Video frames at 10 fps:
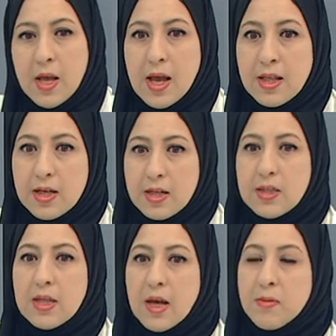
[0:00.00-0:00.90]
هذا
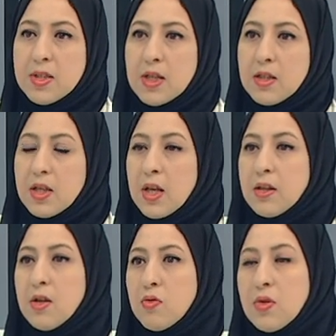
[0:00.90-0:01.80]
الالتهاب ستاتيغ
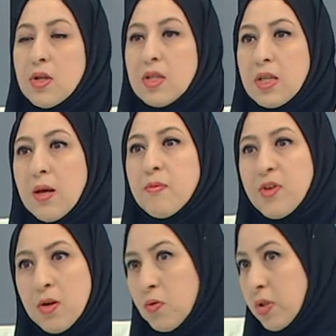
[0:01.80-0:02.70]
يقدر يكون التهاب
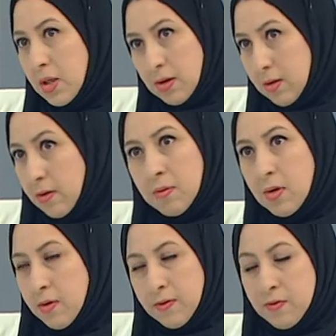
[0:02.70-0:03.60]
فيروسي
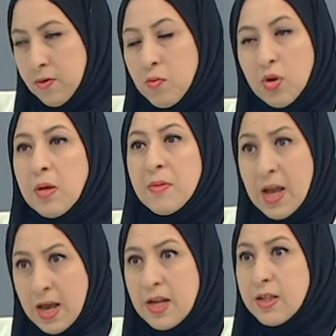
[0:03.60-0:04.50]
آه، في معظم
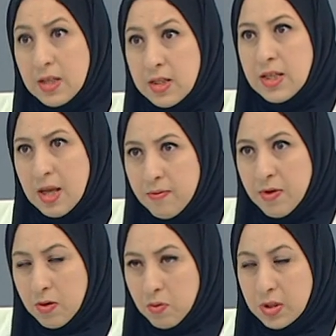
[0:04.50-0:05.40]
الحالات التهاب
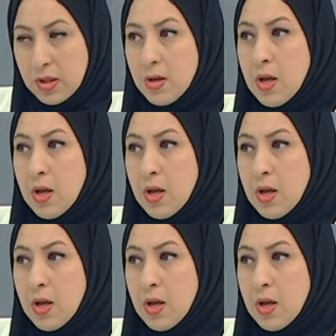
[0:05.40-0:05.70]
فيروسي